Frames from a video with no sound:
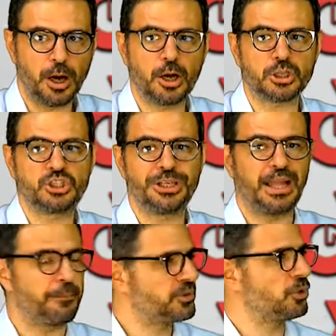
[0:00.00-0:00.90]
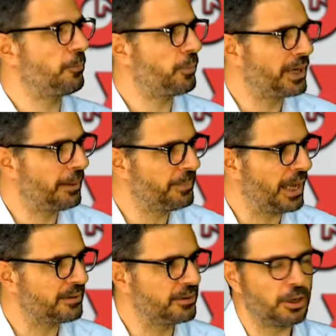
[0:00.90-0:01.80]
Oggi i tempi sono un po'
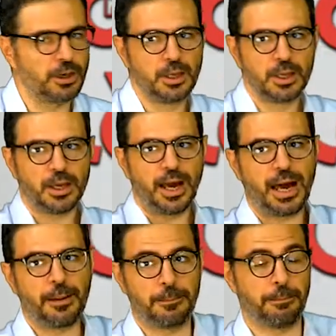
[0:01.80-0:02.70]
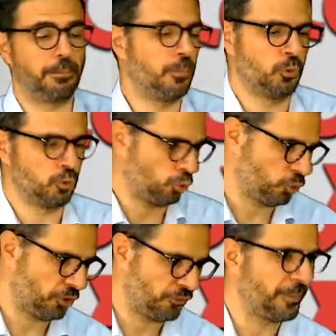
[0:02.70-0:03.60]
cambiati, no? Ah, non
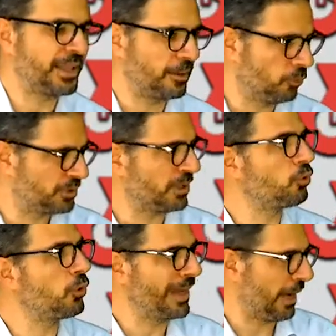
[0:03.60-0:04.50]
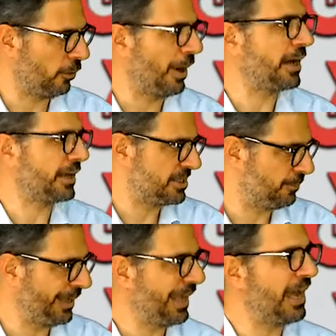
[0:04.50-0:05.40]
tutti, ovviamente, molti attori hanno anche
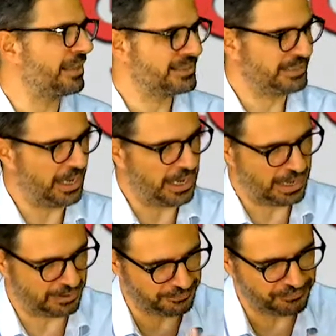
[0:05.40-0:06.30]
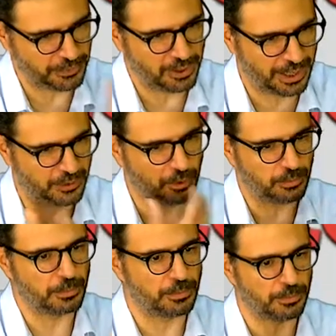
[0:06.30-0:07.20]
esperienza, hanno
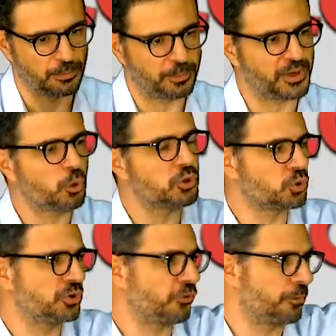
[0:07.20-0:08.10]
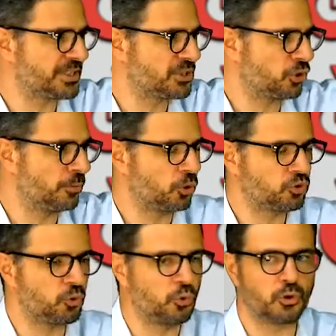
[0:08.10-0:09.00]
un percorso di formazione molto
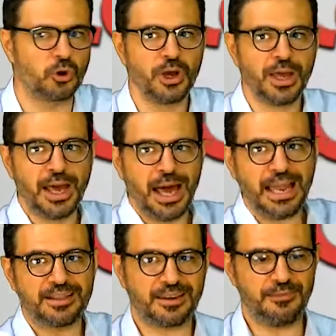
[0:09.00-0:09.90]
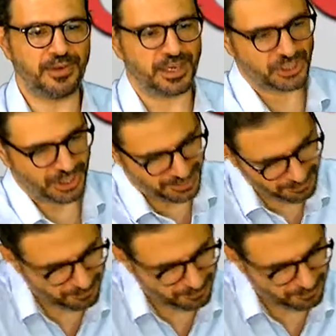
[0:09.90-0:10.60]
lungo. Altri invece